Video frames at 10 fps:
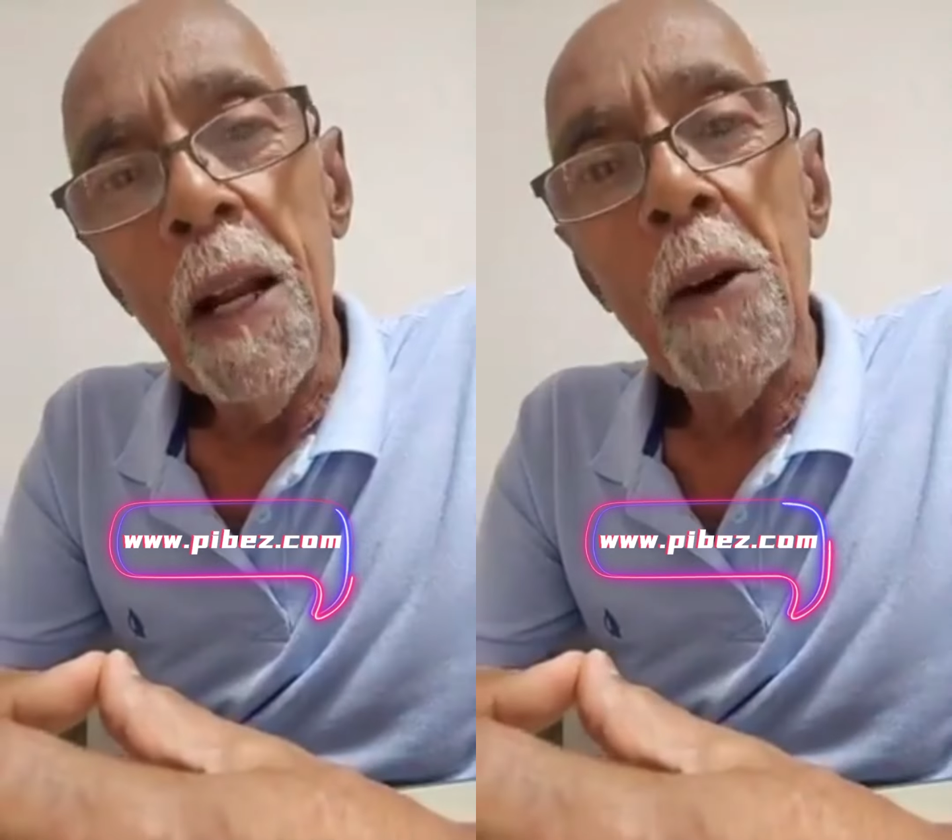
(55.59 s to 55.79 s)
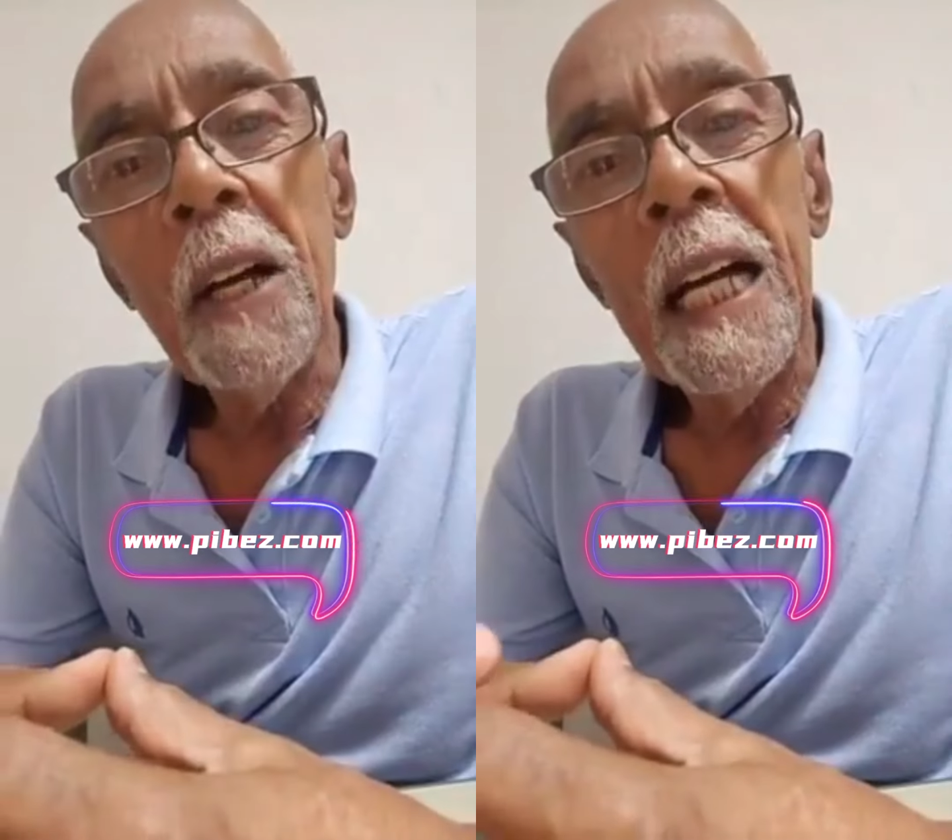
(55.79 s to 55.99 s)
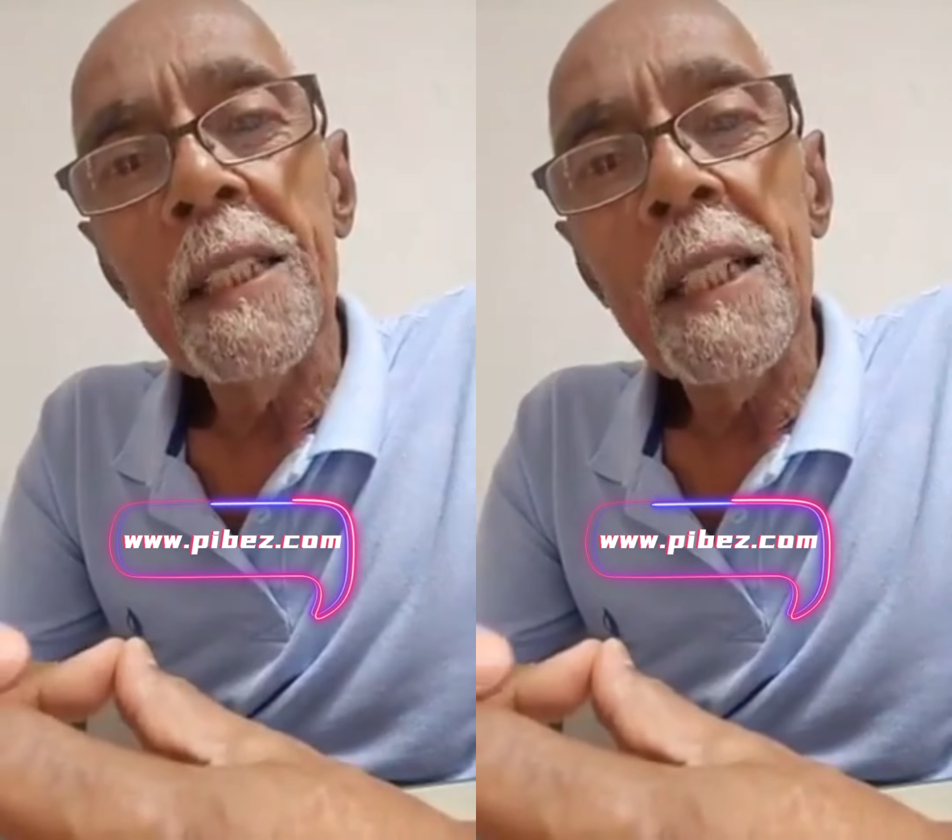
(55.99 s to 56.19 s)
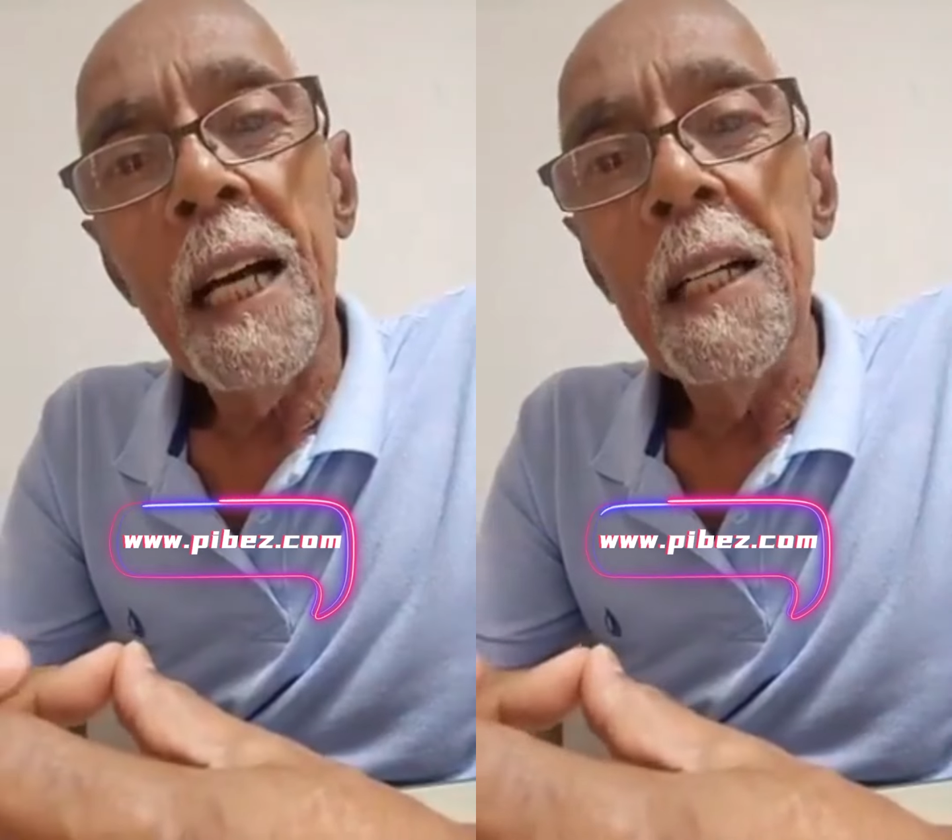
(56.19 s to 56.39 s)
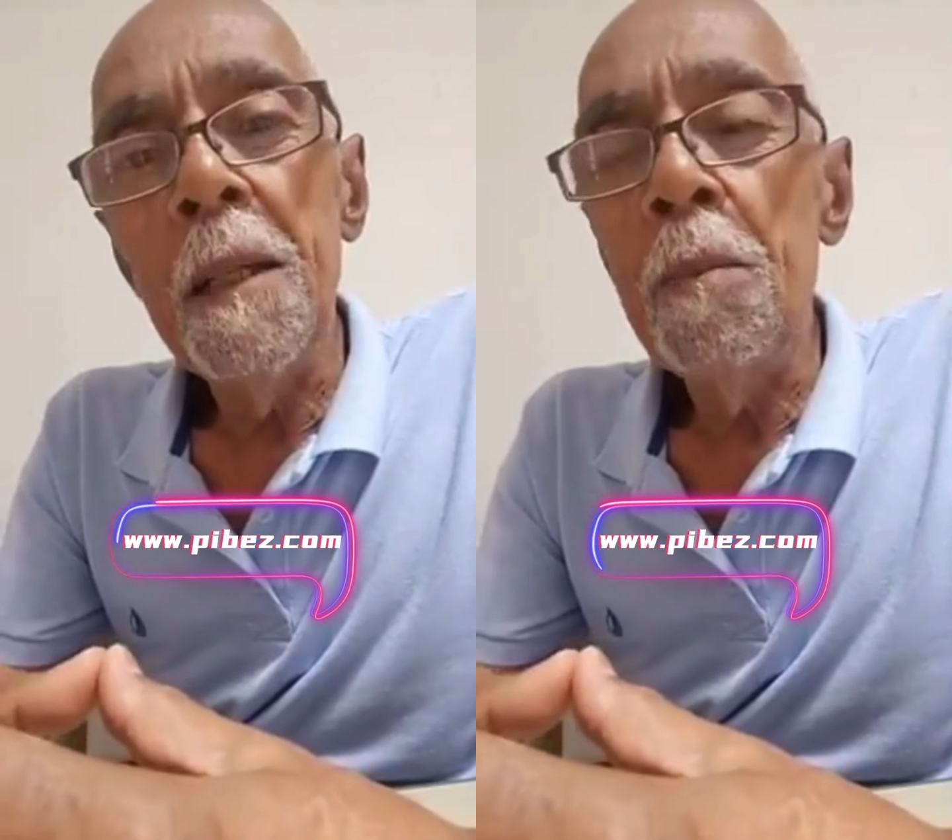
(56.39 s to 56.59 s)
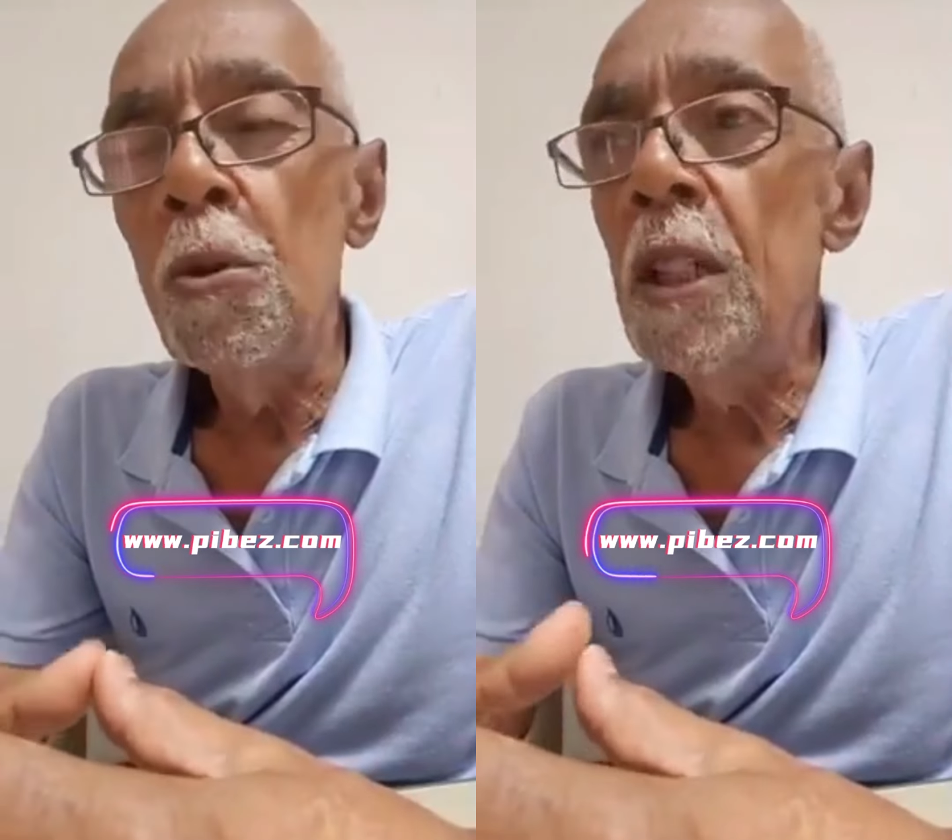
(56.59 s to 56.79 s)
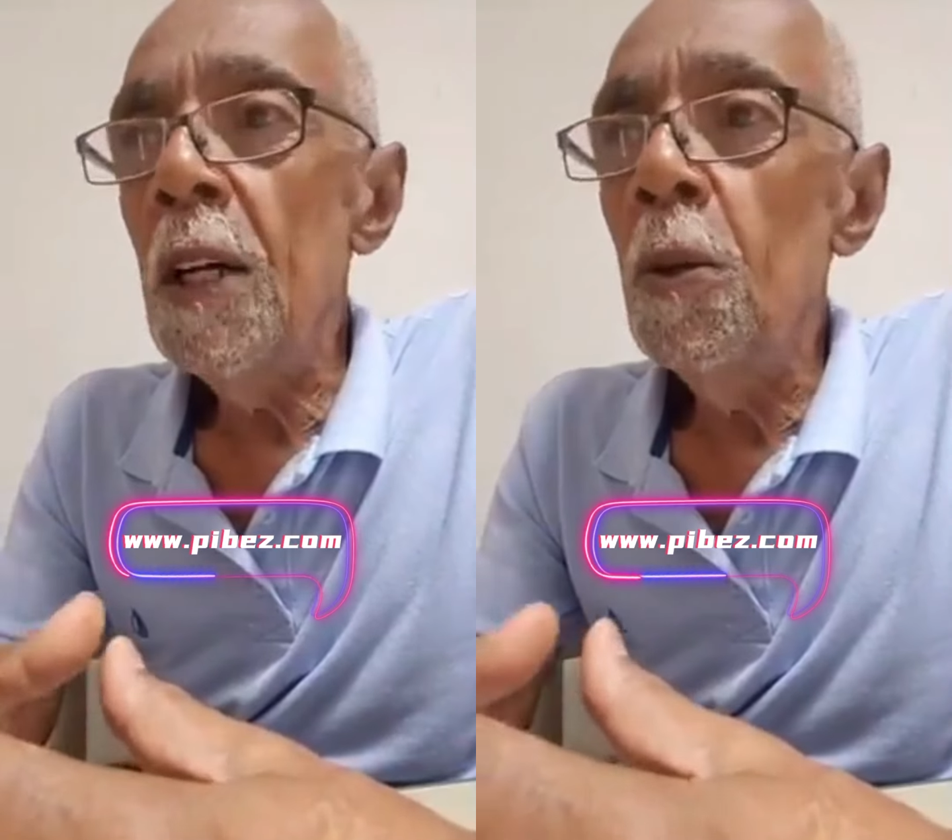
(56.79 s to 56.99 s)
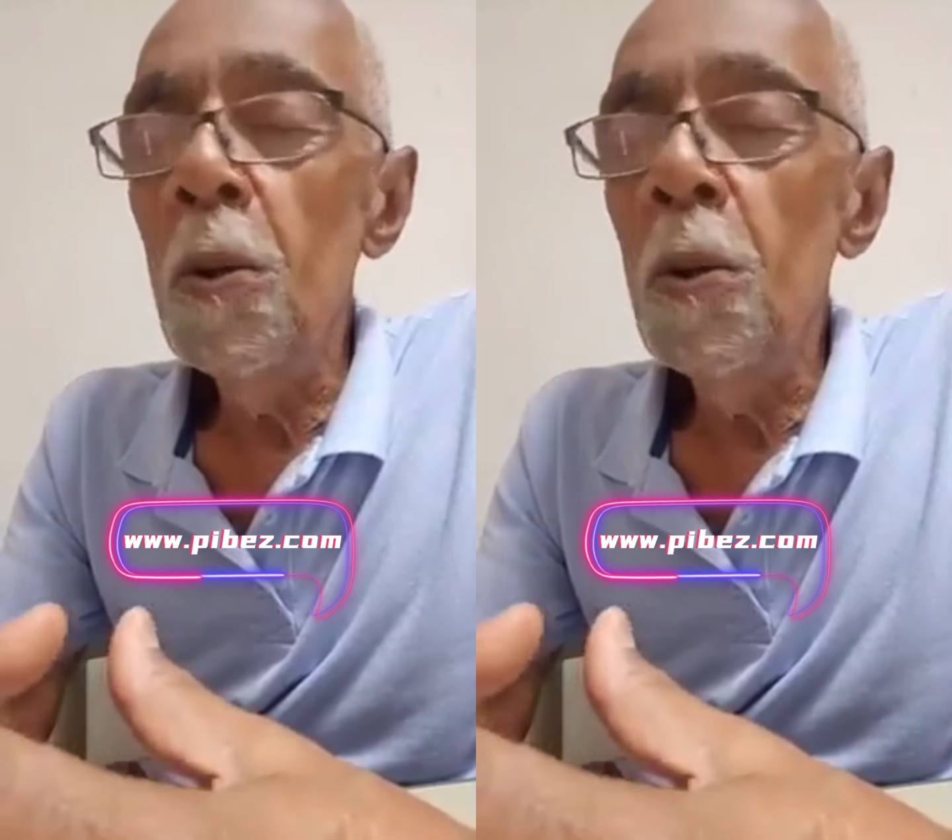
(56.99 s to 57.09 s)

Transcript: la orquesta y pusieron